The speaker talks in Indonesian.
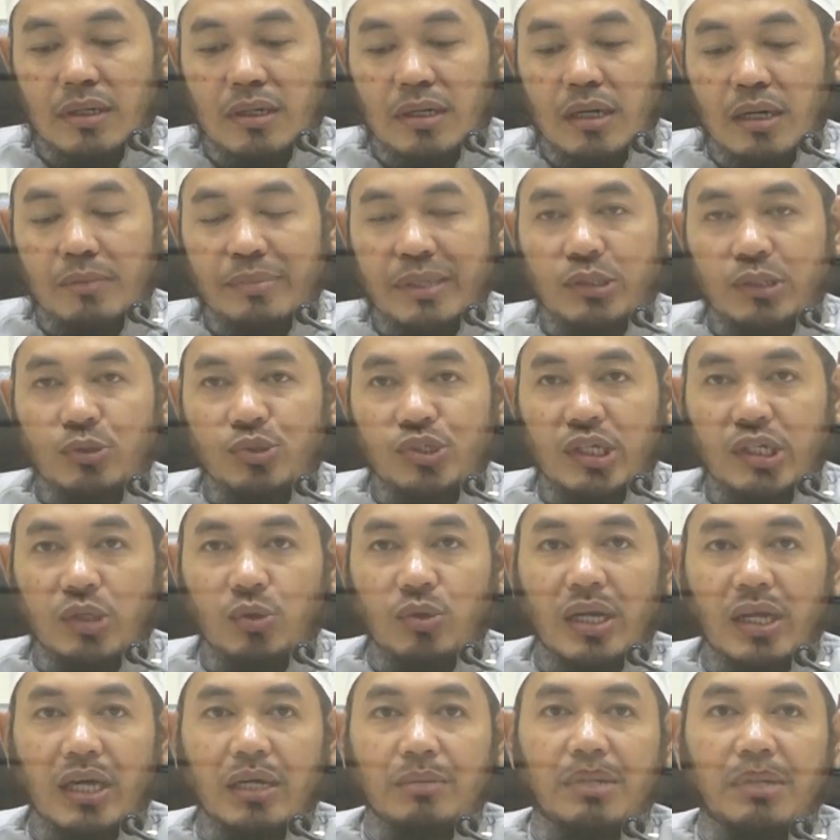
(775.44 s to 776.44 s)
Apa itu
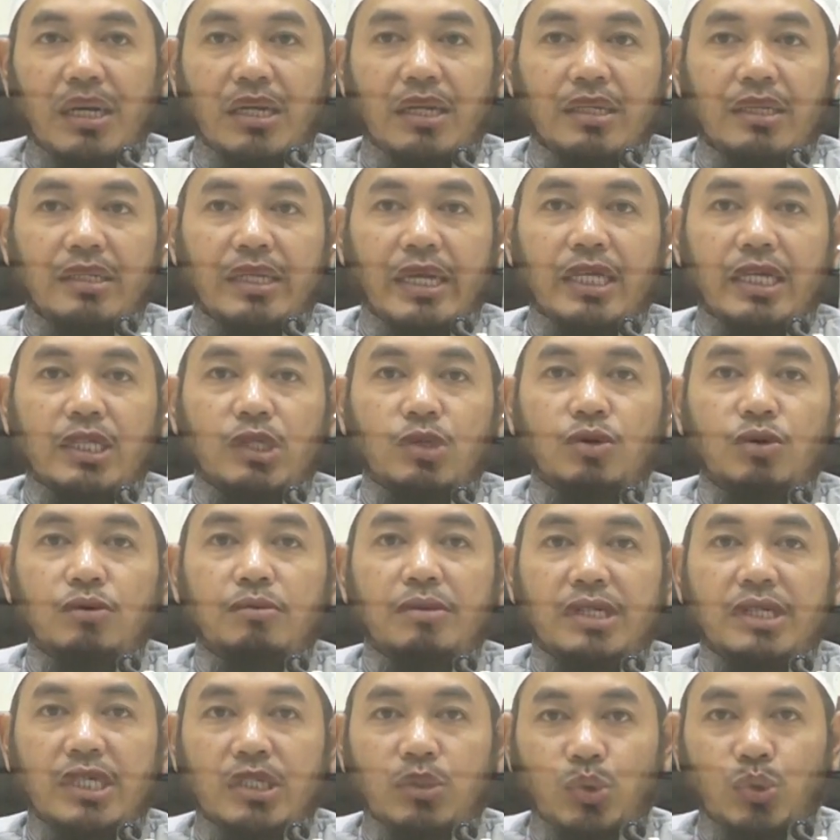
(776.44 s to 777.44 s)
syirkul akbar? Yaitu
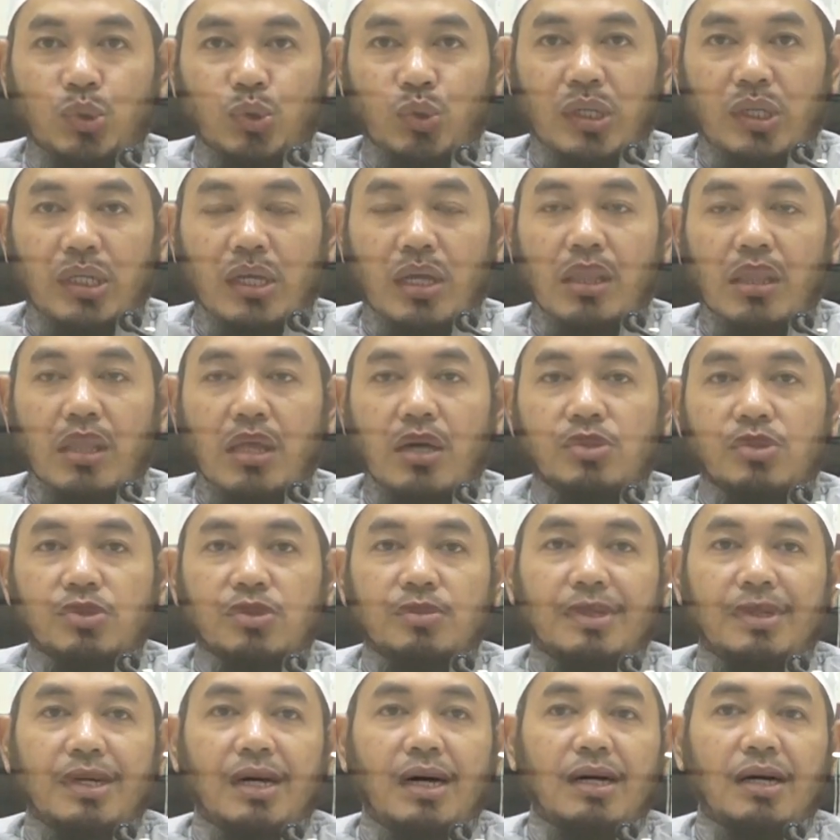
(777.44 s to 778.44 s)
menyekutukan Allah
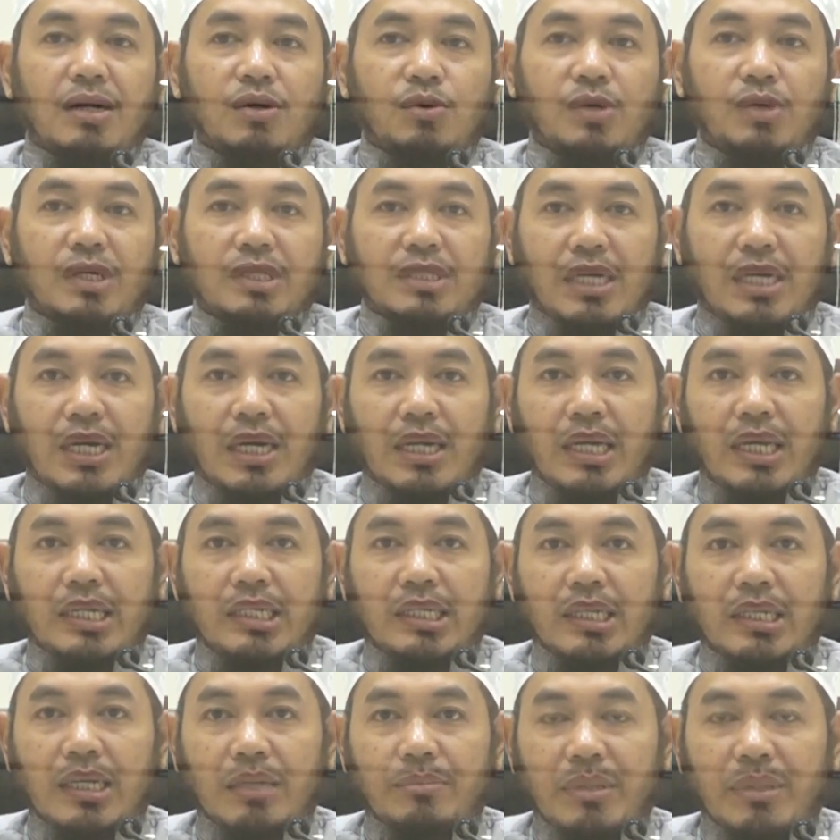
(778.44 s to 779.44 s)
Subhanahu wa taala
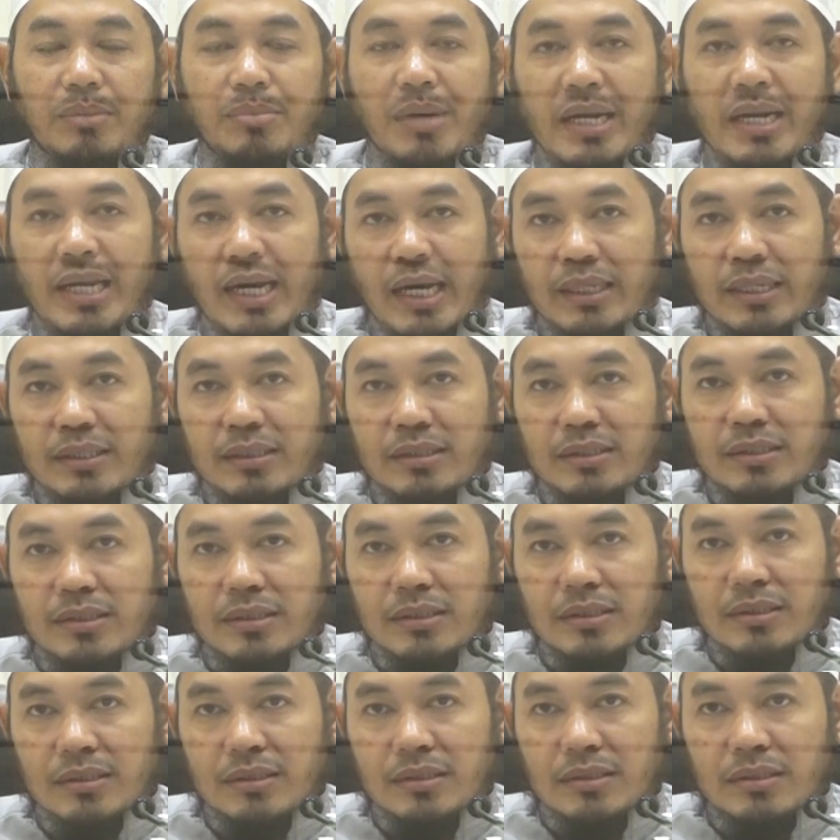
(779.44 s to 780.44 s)
di dalam ibadah
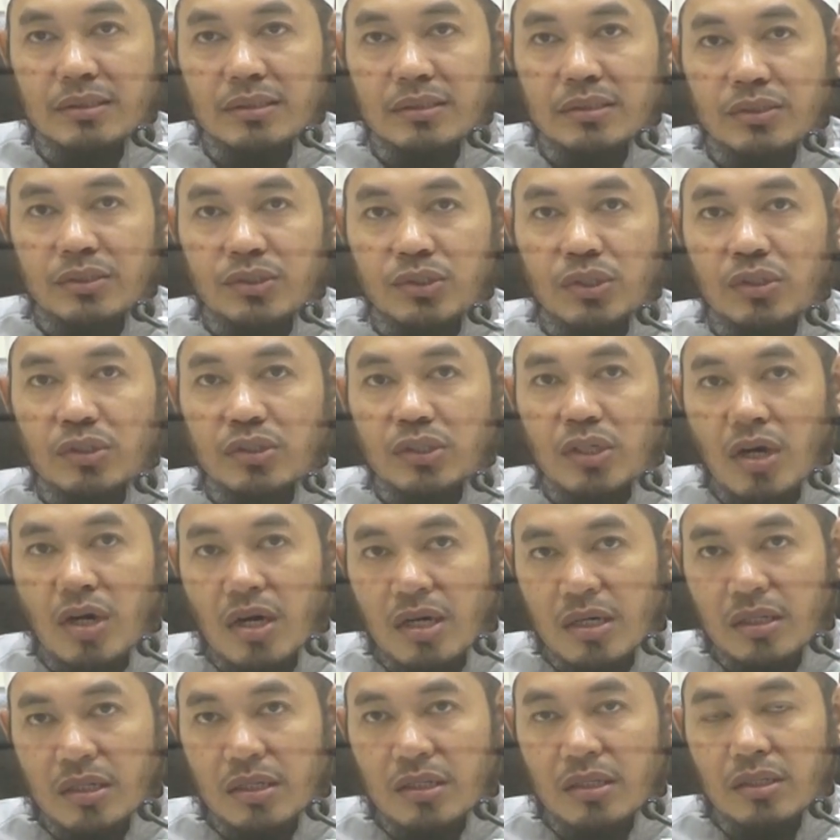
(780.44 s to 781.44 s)

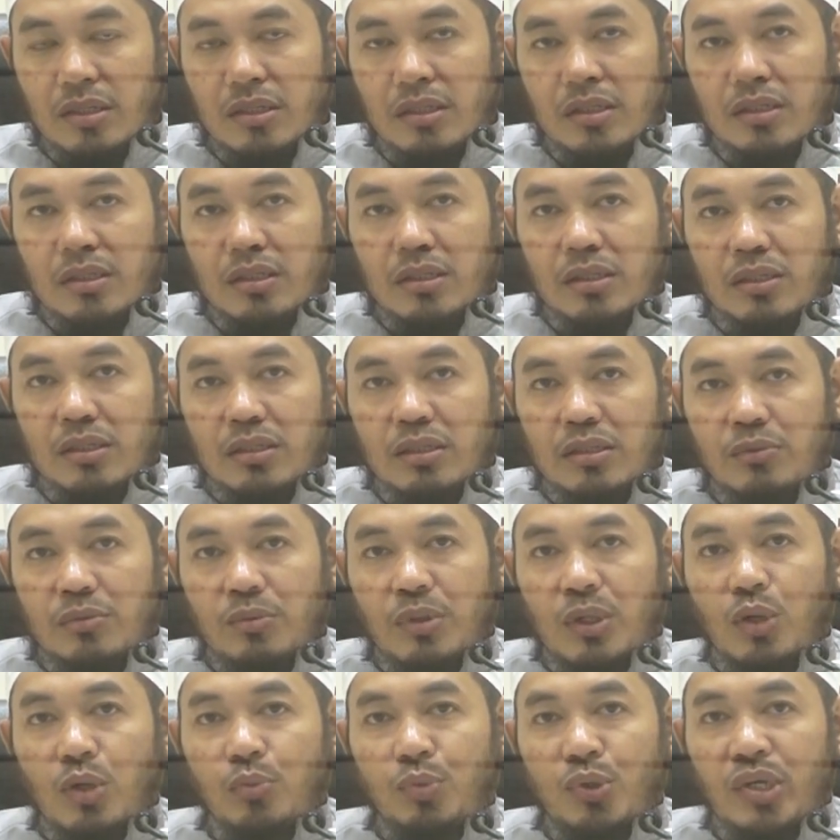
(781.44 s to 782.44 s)
Contoh,
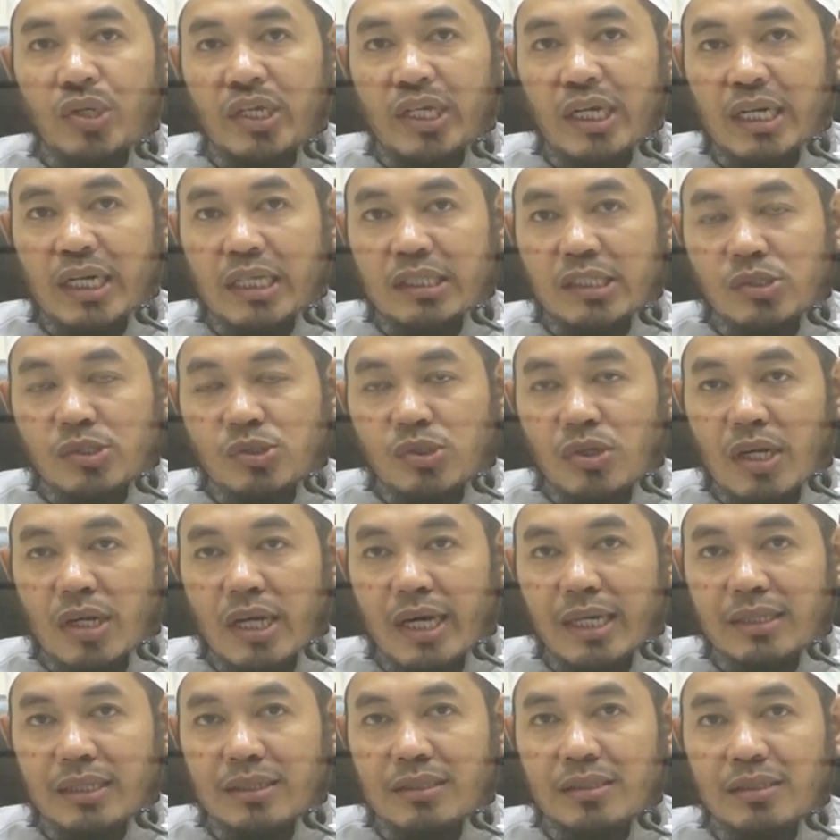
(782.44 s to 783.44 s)
walaupun dia rajin
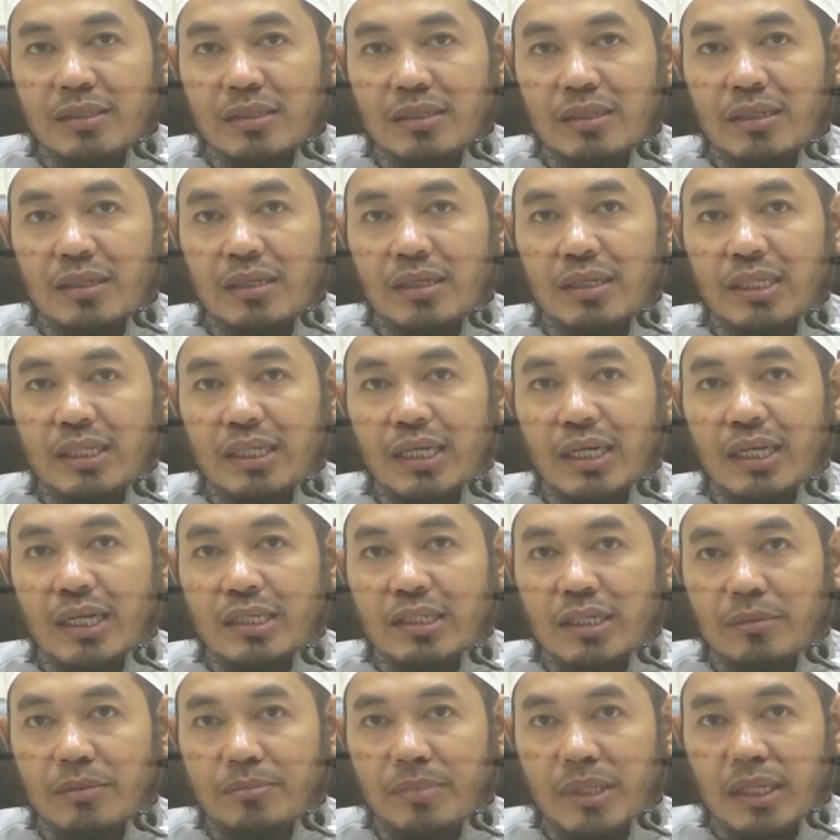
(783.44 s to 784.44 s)
sholat, dia
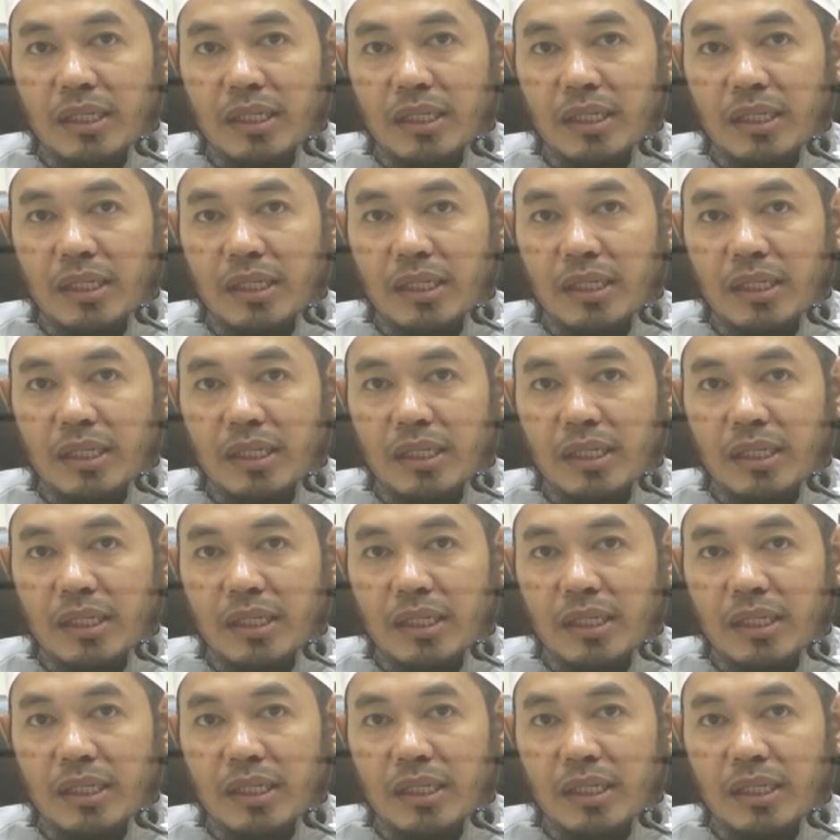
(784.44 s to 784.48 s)
rajin